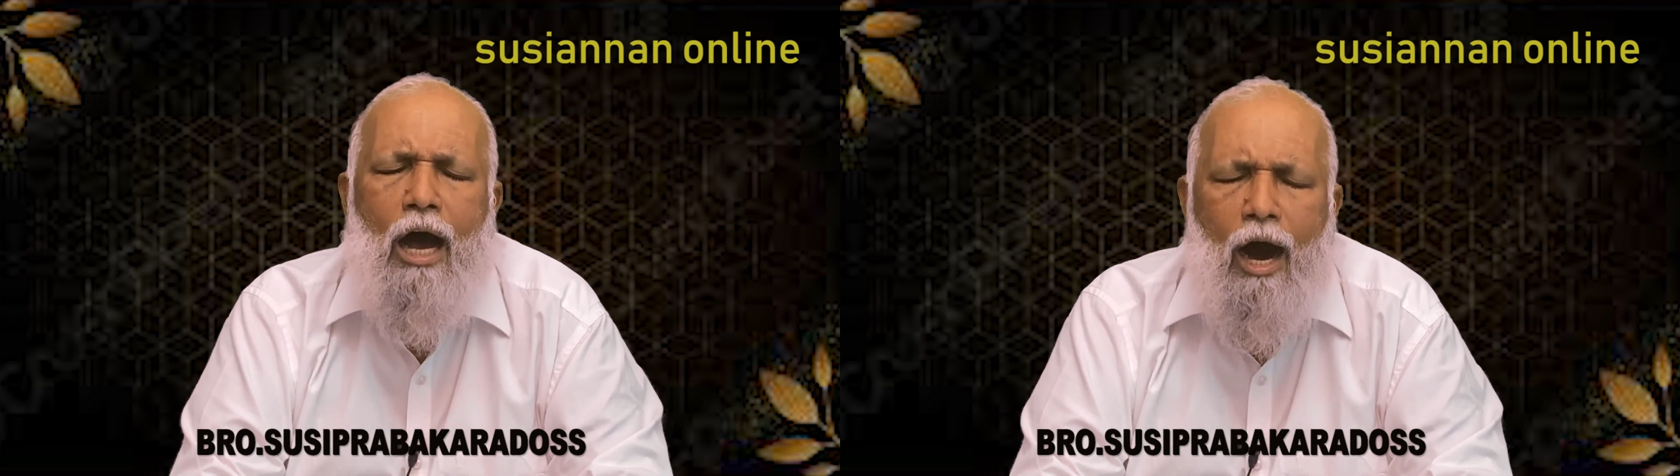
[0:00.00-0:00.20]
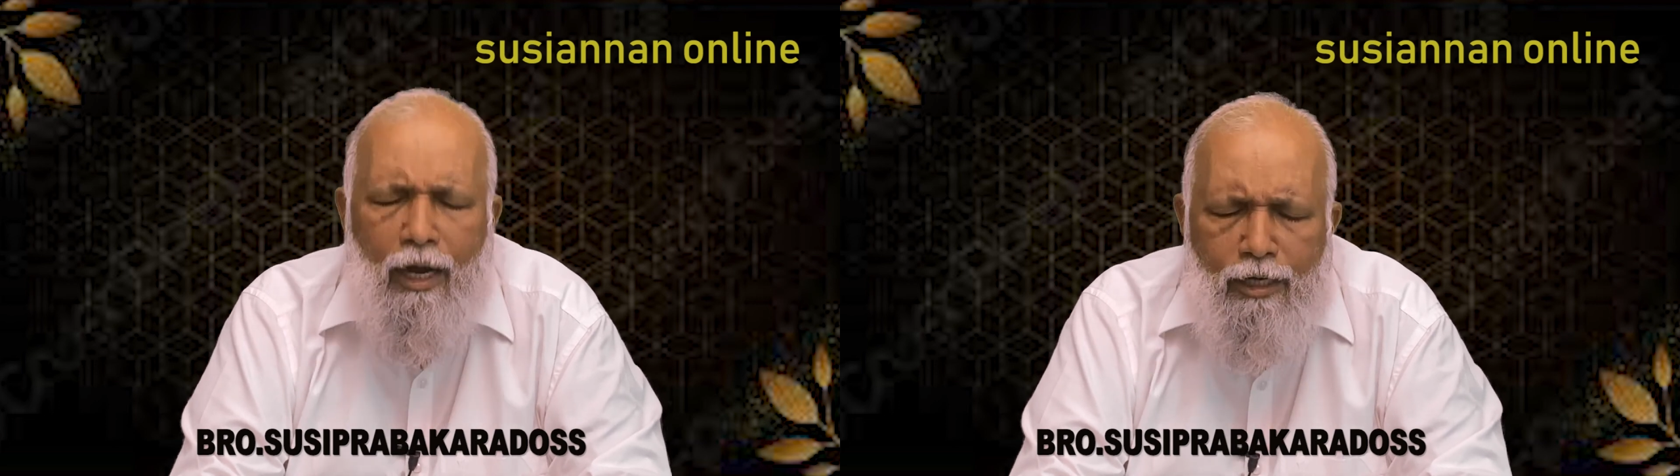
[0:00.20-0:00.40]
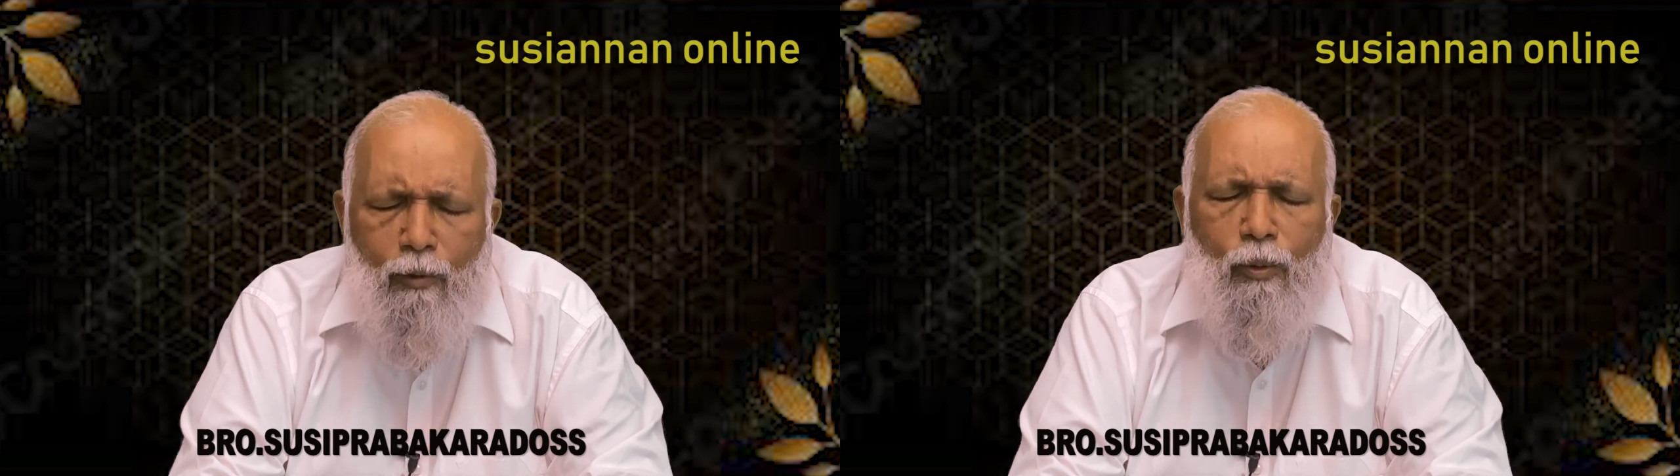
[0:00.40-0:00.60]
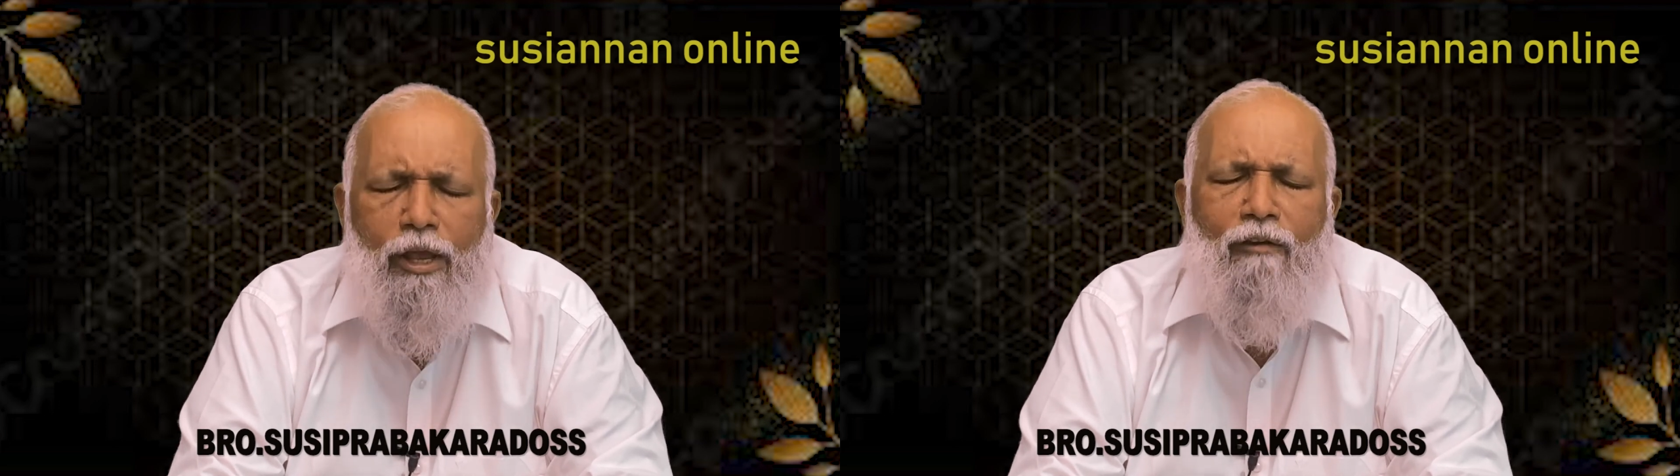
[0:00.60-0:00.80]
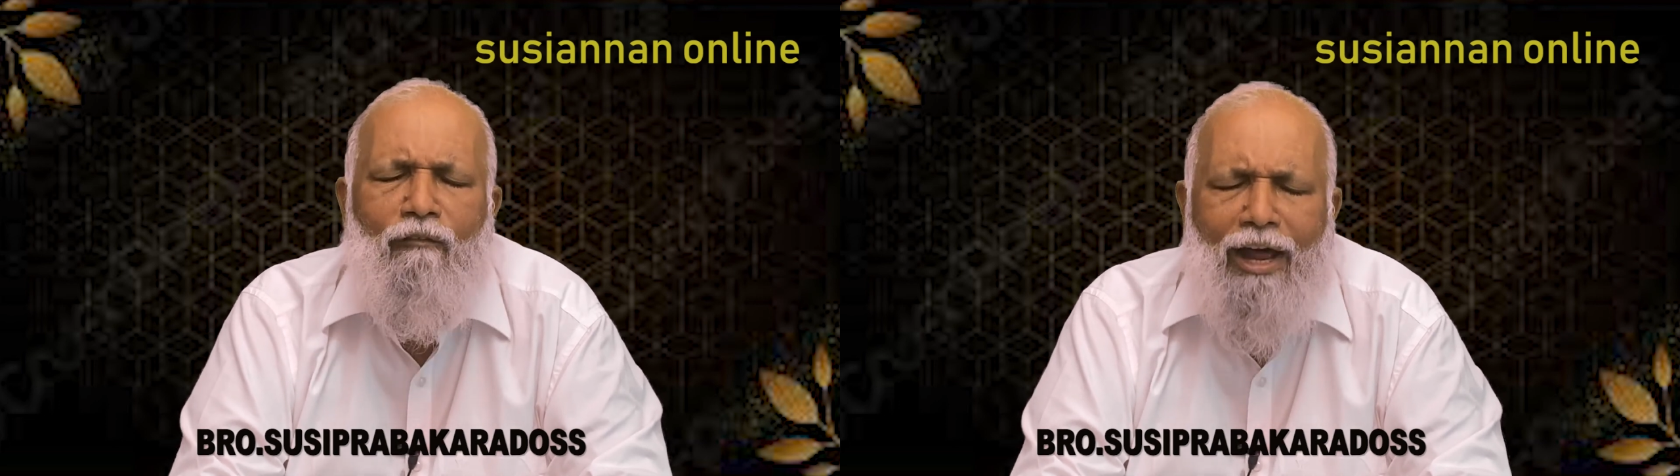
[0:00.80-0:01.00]

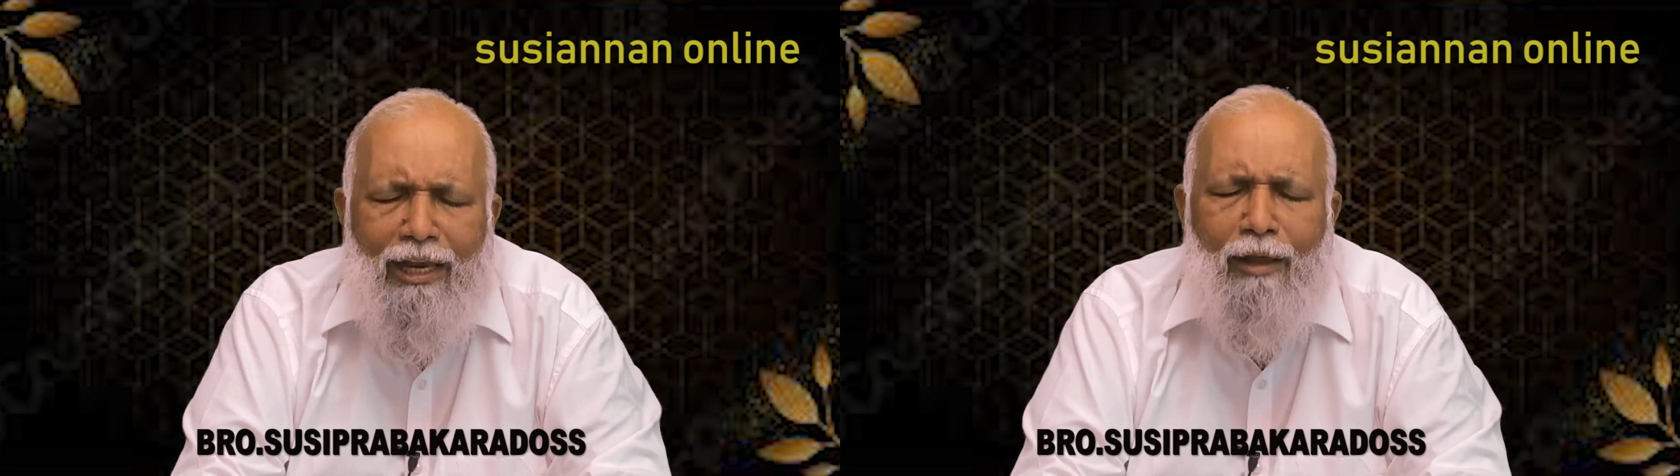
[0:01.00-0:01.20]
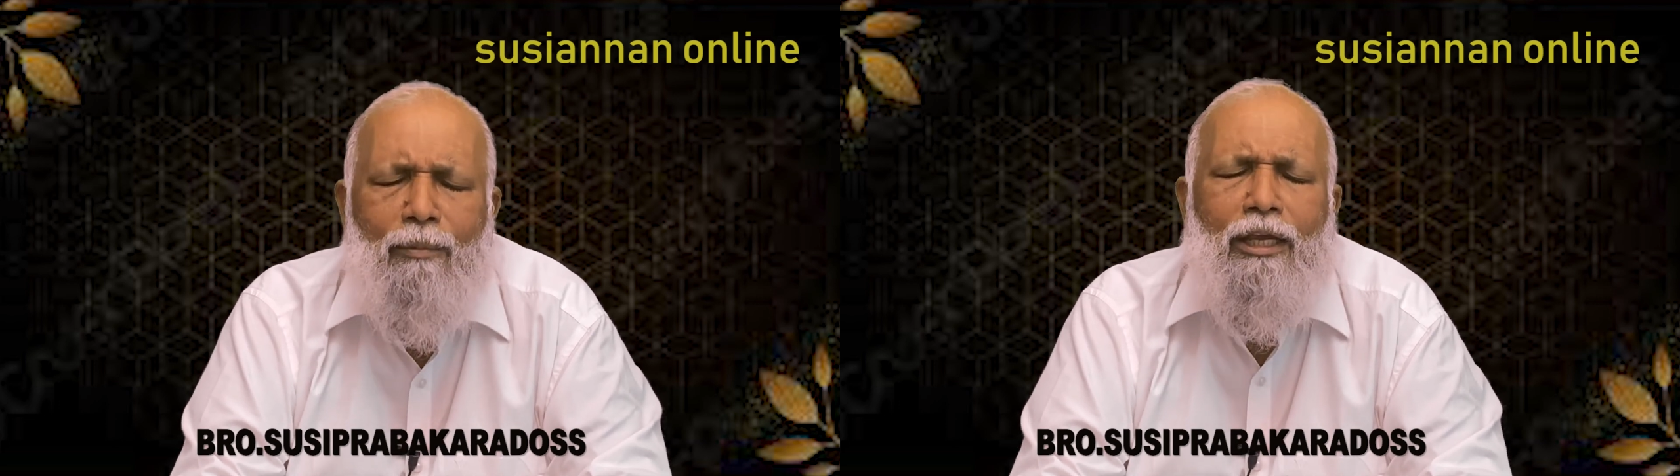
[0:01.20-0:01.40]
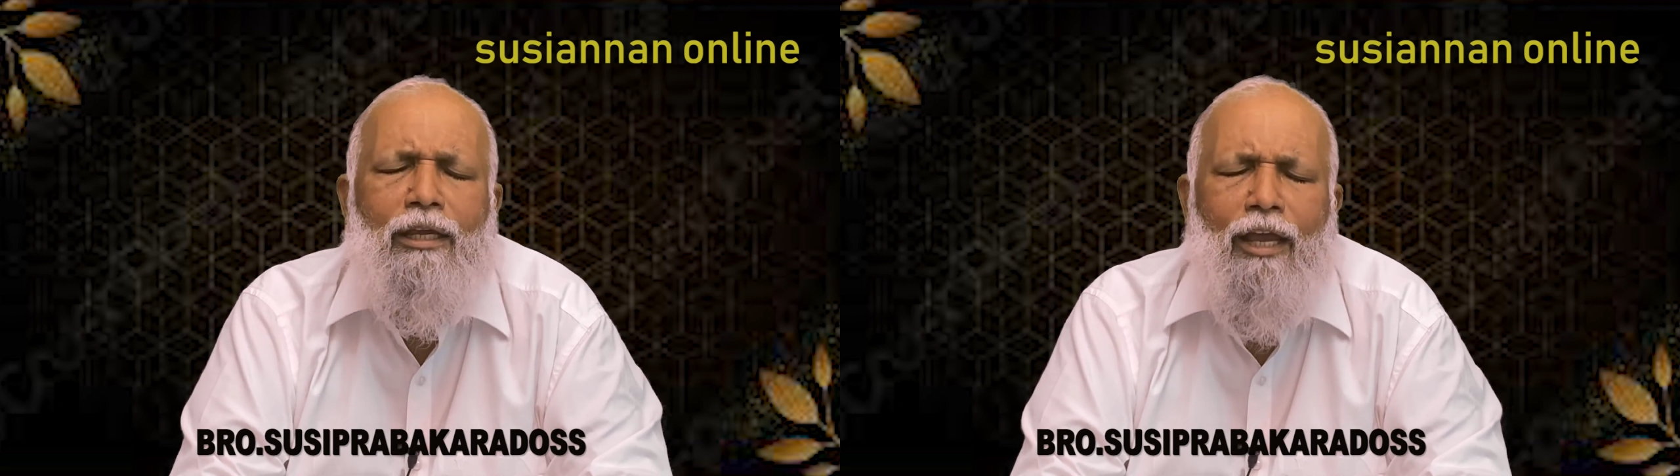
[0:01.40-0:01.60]
ஆண்டவருடைய வல்லமை